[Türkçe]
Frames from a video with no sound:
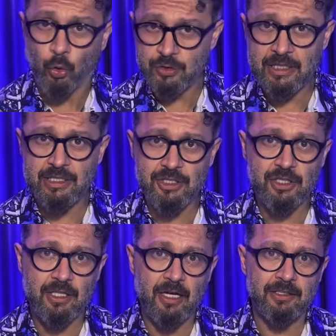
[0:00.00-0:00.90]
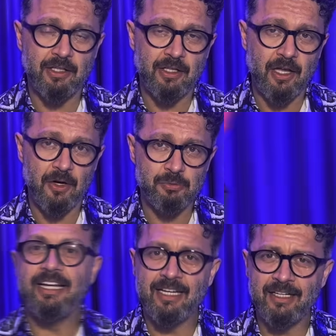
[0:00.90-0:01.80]
Toksik ilişkiden
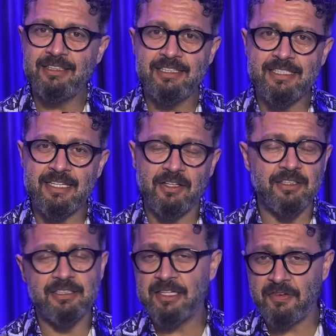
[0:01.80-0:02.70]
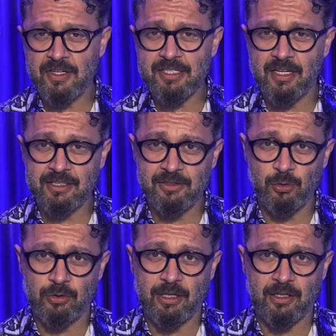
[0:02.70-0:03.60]
yanalarmış. E hani insanları devasa kedi
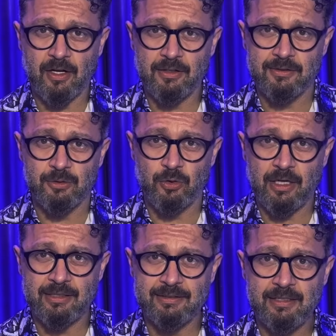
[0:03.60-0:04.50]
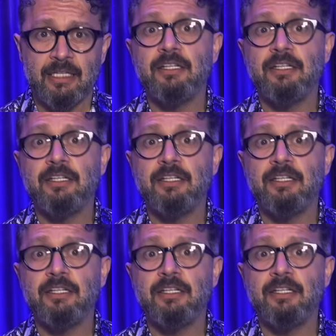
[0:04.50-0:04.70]
olarak algılıyorlardı?